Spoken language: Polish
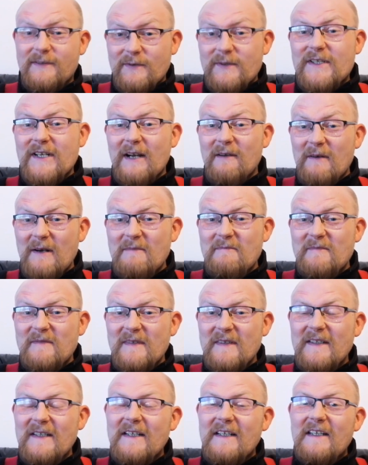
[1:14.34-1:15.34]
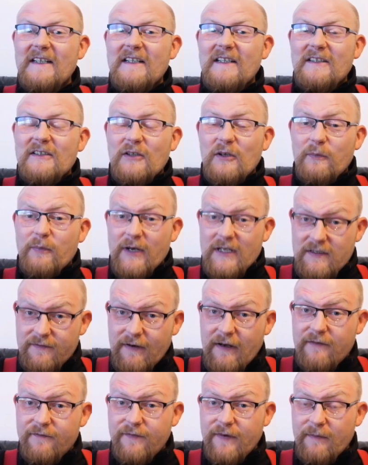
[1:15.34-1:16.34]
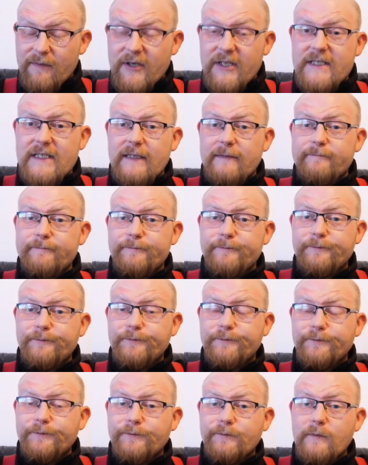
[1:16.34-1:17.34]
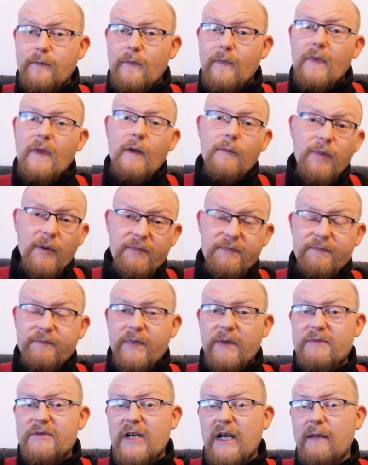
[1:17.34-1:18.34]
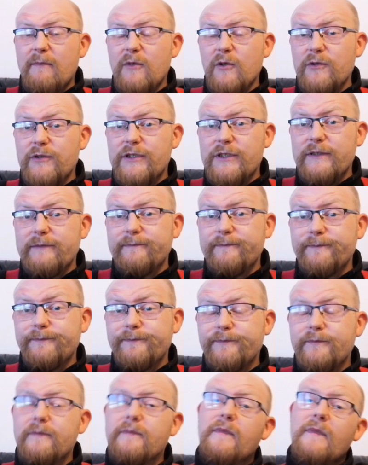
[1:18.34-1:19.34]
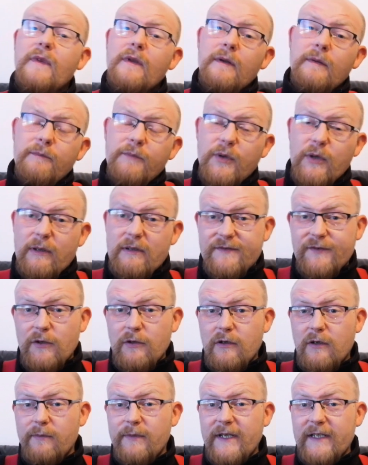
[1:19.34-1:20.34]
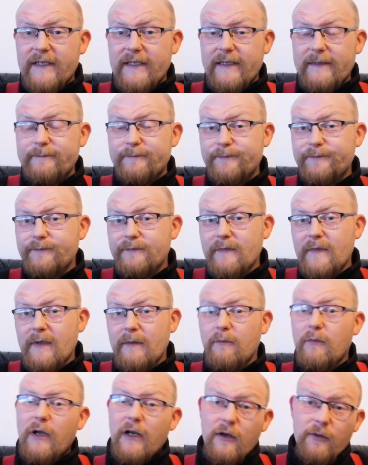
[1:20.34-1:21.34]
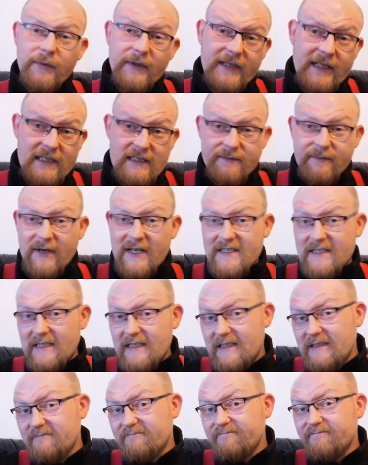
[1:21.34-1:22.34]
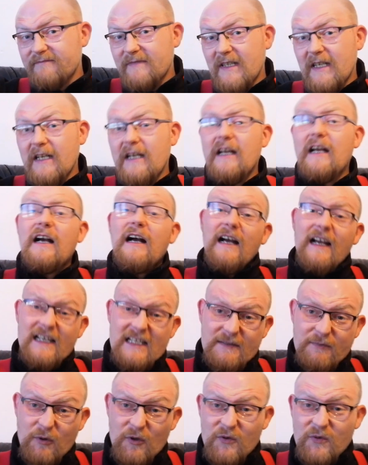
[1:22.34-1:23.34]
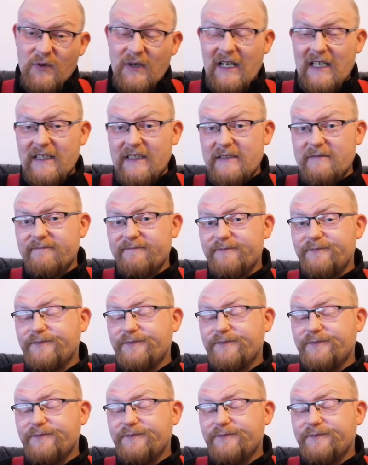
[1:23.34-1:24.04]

słyszałem, to pracowałem w fabryce, popieprzałem ludzi, biłem swoją kobietę. Moja kobieta jest z Brazylii, a jest z Portugalii.